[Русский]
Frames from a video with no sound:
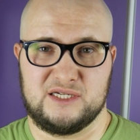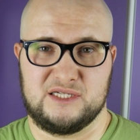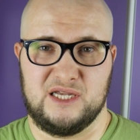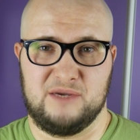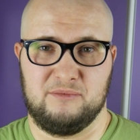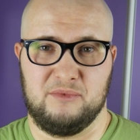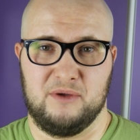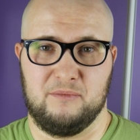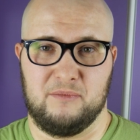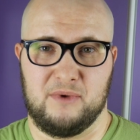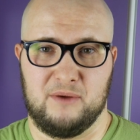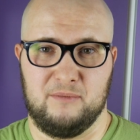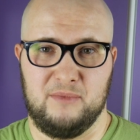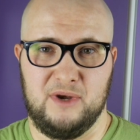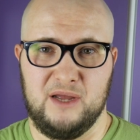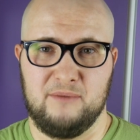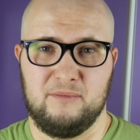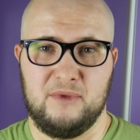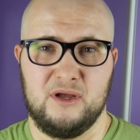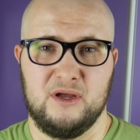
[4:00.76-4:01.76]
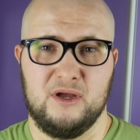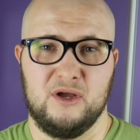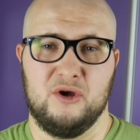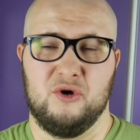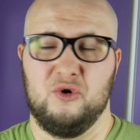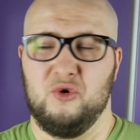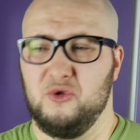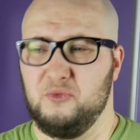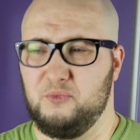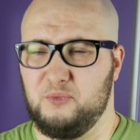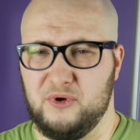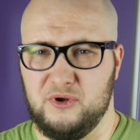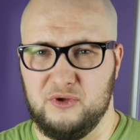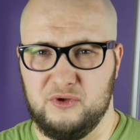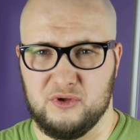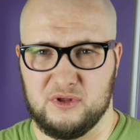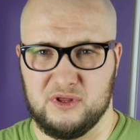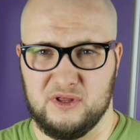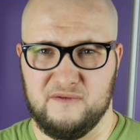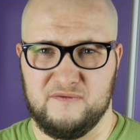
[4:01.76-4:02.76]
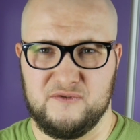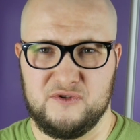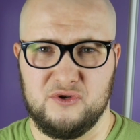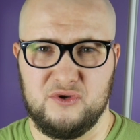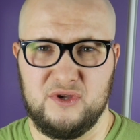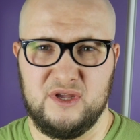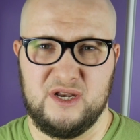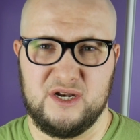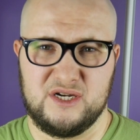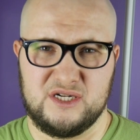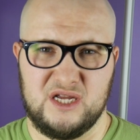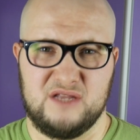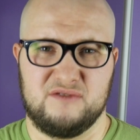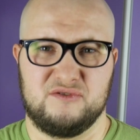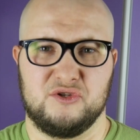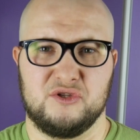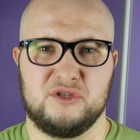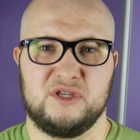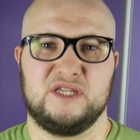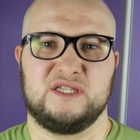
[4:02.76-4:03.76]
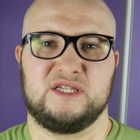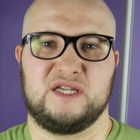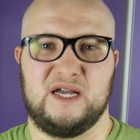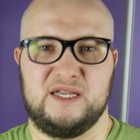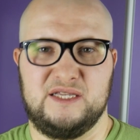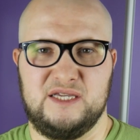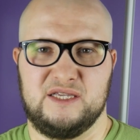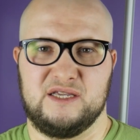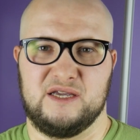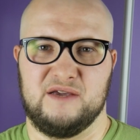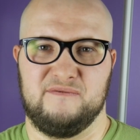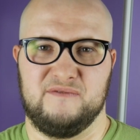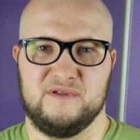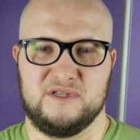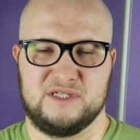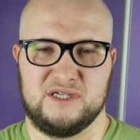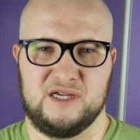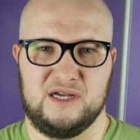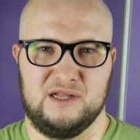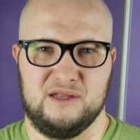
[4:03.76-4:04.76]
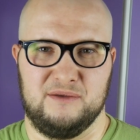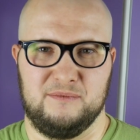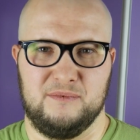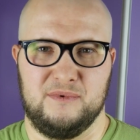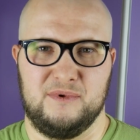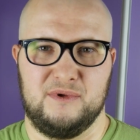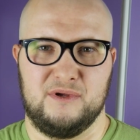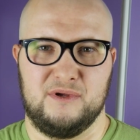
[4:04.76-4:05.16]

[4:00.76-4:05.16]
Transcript: же самая проблема, он плюет на все и решает все-таки сходить к официалам.